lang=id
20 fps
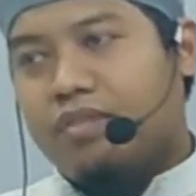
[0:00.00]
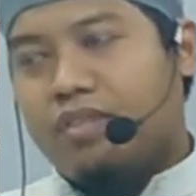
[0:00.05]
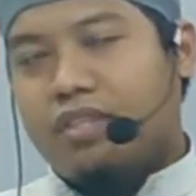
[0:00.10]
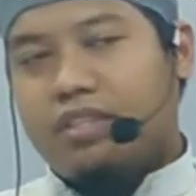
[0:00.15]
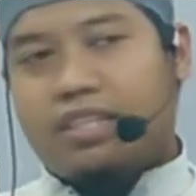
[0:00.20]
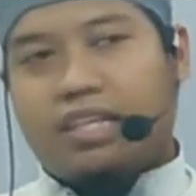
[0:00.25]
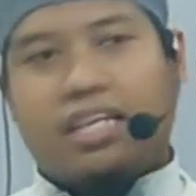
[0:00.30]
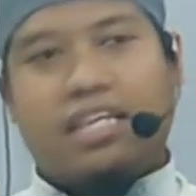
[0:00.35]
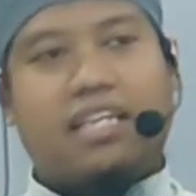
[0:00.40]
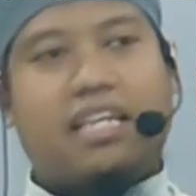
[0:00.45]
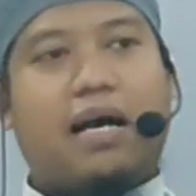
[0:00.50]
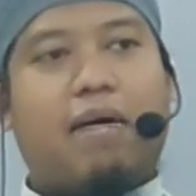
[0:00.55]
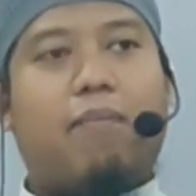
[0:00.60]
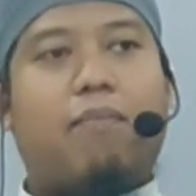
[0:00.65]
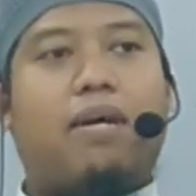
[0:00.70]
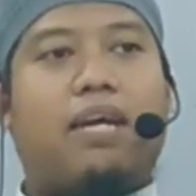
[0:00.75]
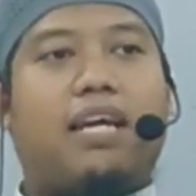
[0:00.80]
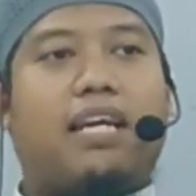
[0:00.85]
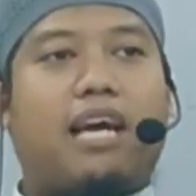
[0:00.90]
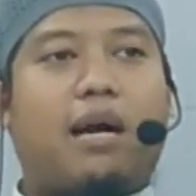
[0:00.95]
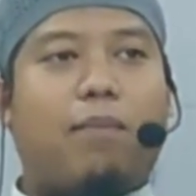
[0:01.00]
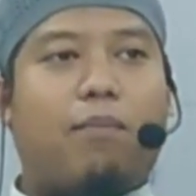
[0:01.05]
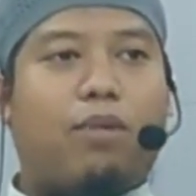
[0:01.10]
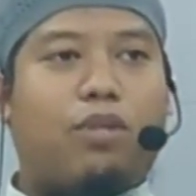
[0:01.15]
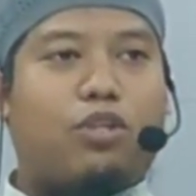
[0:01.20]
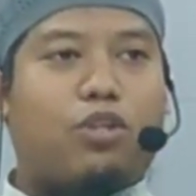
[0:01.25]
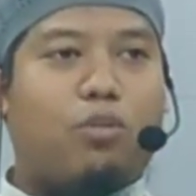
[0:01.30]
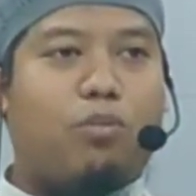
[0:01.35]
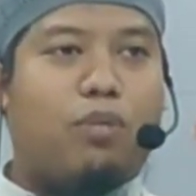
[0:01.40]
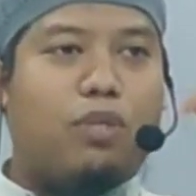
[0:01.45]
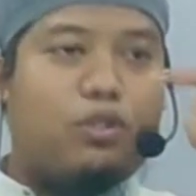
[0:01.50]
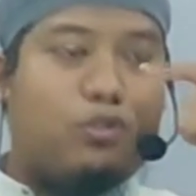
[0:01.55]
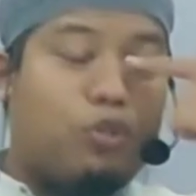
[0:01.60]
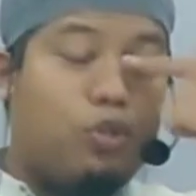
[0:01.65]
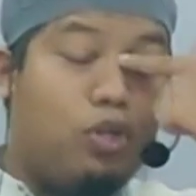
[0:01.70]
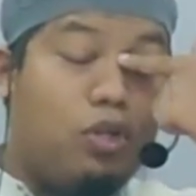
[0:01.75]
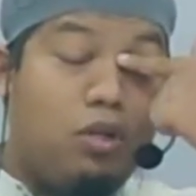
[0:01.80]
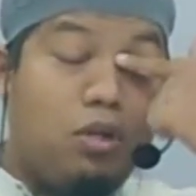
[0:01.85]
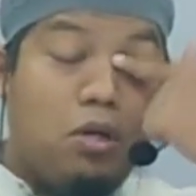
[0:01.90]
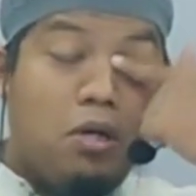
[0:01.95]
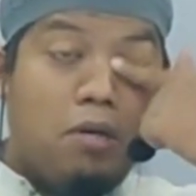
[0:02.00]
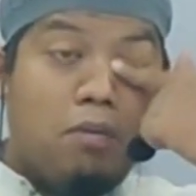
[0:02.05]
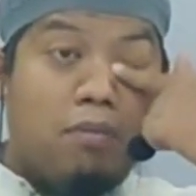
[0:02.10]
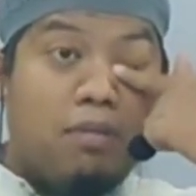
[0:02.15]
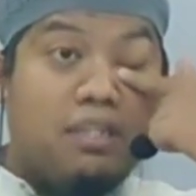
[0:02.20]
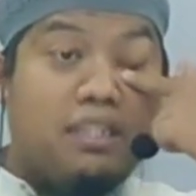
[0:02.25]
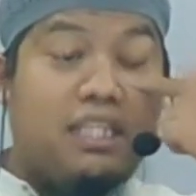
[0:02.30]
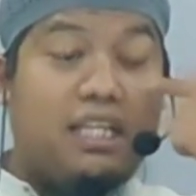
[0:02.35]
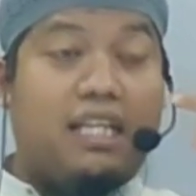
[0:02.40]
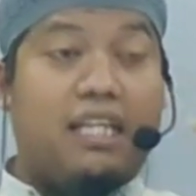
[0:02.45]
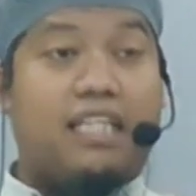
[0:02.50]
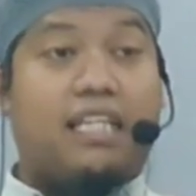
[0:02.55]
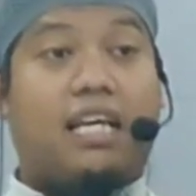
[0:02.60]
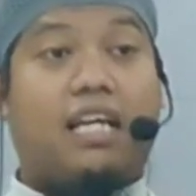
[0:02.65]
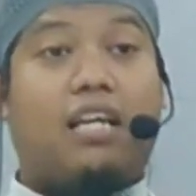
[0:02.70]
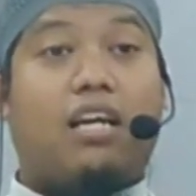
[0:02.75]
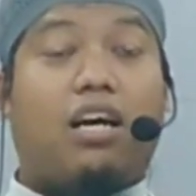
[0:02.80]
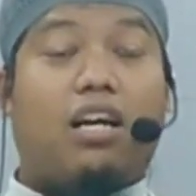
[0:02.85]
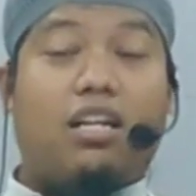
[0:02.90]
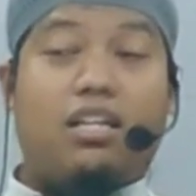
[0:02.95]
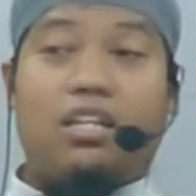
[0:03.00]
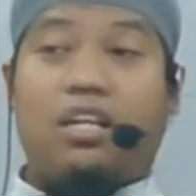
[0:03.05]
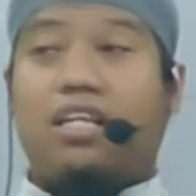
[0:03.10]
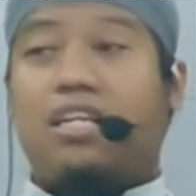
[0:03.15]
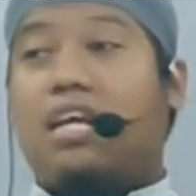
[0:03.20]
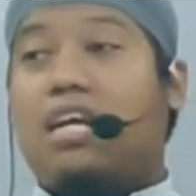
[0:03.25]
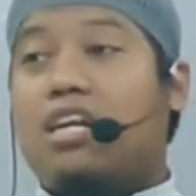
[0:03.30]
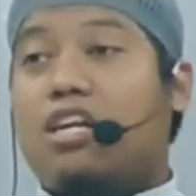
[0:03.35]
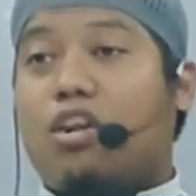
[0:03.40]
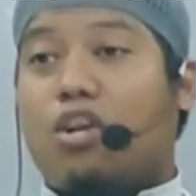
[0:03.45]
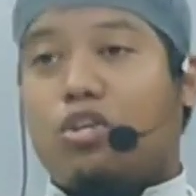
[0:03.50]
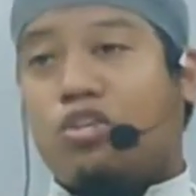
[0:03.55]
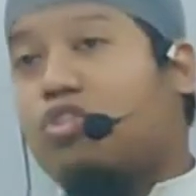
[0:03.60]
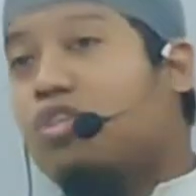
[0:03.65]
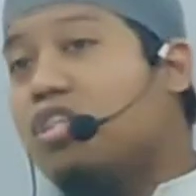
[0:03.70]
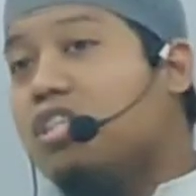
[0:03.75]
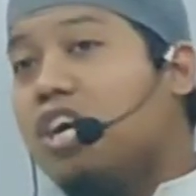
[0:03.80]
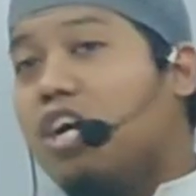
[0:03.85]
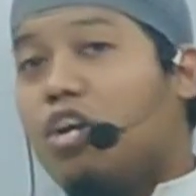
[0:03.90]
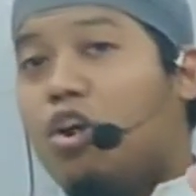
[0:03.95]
sehingga mereka betul-betul menjadikan Allah dan Rasulnya